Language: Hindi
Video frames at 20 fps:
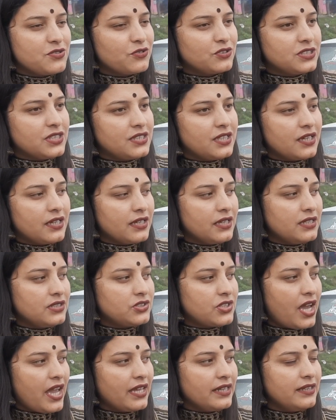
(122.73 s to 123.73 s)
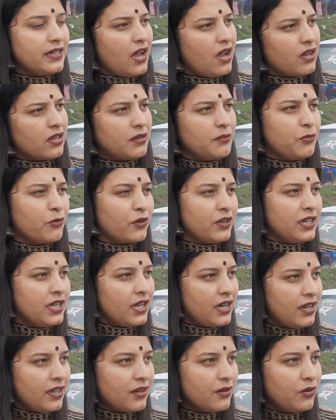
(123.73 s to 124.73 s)
सोचा था कि शायद यहाँ की बोली
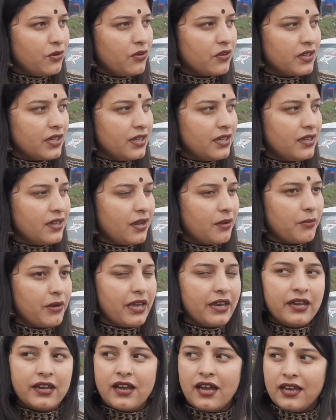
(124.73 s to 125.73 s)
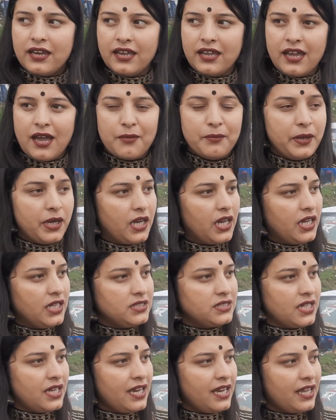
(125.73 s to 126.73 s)
अलग होगी हमारे गाने यहाँ पे नहीं
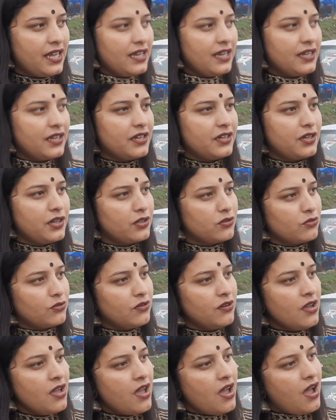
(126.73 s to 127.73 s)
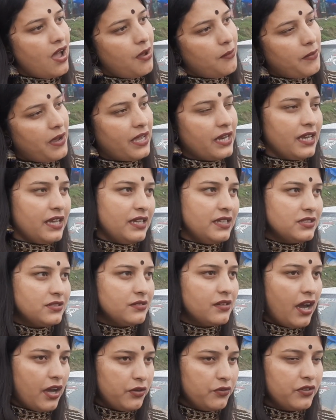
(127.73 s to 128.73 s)
चलेंगे लेकिन ये तो हमारे ही
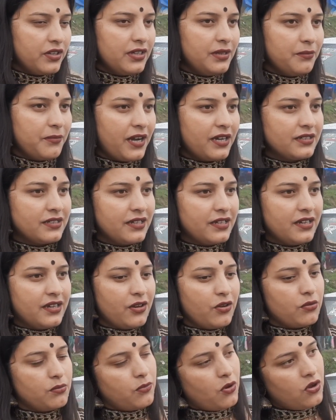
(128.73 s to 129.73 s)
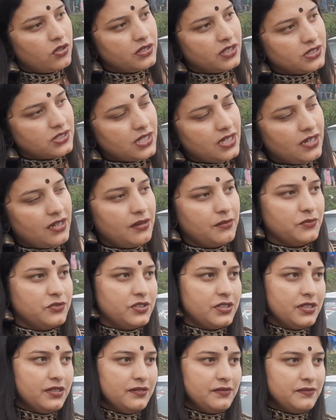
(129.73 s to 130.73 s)
गानों की डिमांड कर रहे हैं और बहुत अच्छा लगा
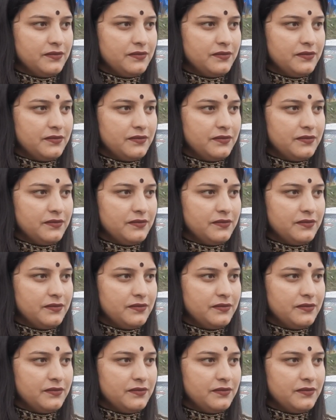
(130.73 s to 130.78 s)
मुझे